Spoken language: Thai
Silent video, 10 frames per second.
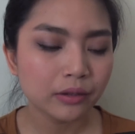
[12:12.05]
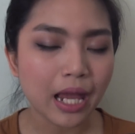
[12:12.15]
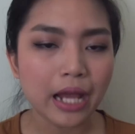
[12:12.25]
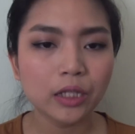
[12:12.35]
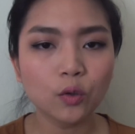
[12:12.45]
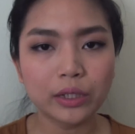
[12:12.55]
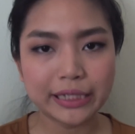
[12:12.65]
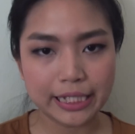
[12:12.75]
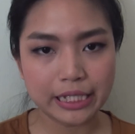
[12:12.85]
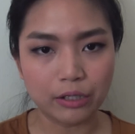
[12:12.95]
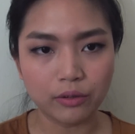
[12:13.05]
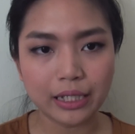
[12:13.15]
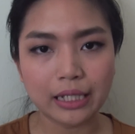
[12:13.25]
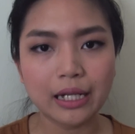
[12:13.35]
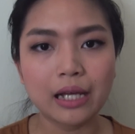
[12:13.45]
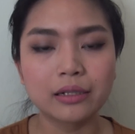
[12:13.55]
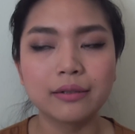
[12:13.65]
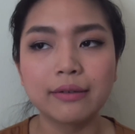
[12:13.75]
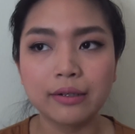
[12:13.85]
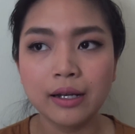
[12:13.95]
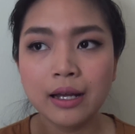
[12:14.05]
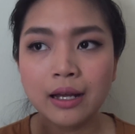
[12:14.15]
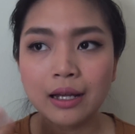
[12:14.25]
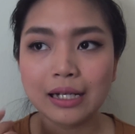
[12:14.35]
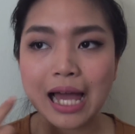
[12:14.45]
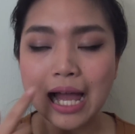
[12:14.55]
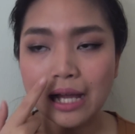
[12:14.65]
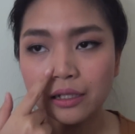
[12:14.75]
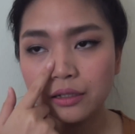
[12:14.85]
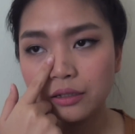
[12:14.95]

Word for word: แต่ไอตัวสีเขียวอันนั้นอะคือ ล้าง